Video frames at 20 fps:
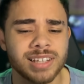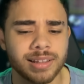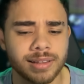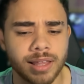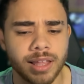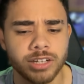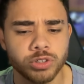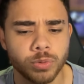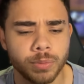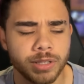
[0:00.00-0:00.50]
e
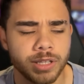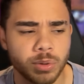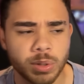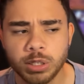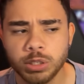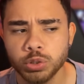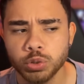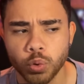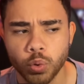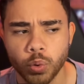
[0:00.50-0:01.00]
Atlético Mineiro.
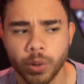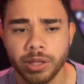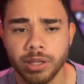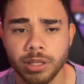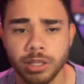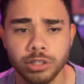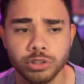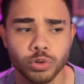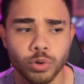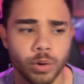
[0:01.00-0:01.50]
Que jogo, hein?
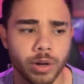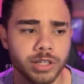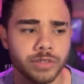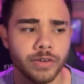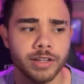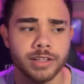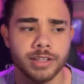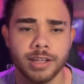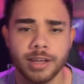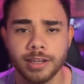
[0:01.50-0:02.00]
Que jogo a gente
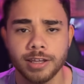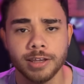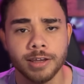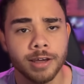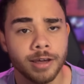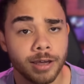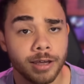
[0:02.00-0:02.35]
vai ter aí.